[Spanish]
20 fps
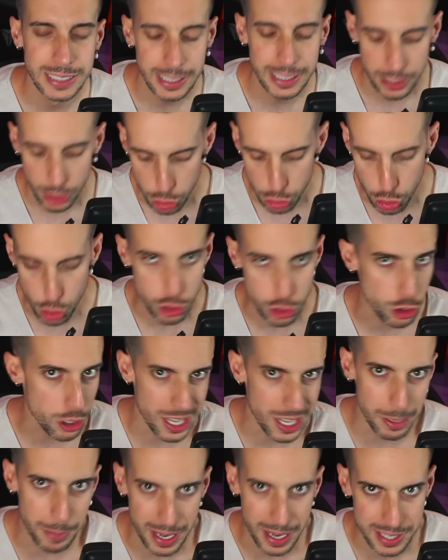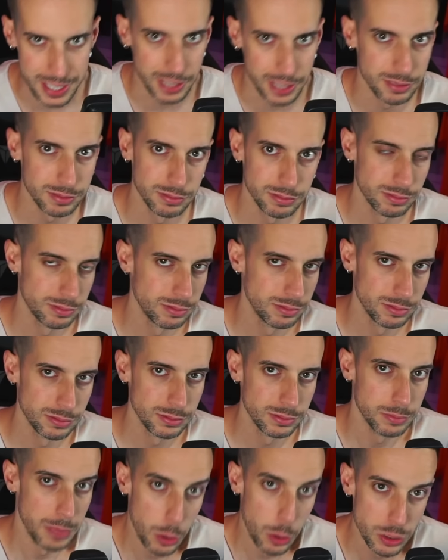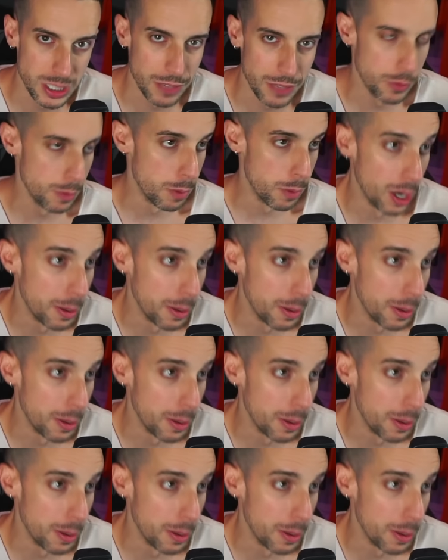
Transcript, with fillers: Yo soy del Barça. Me gusta el fútbol,